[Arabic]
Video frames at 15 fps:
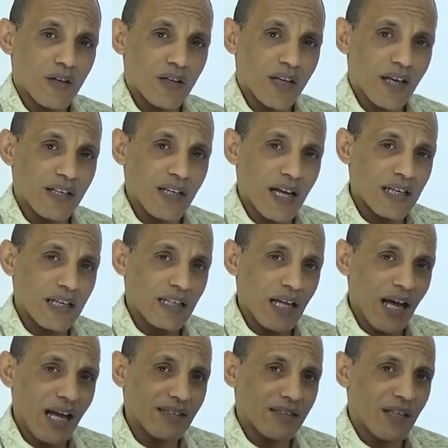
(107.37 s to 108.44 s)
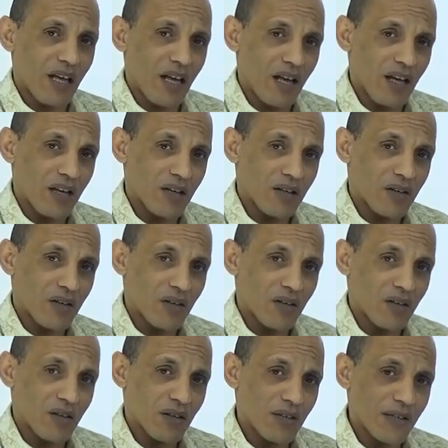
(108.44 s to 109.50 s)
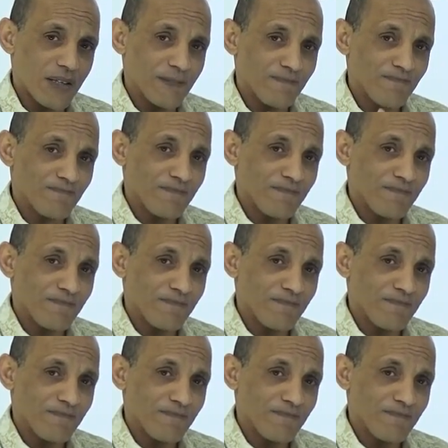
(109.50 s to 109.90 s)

يعني يا اخي ده حتى آه،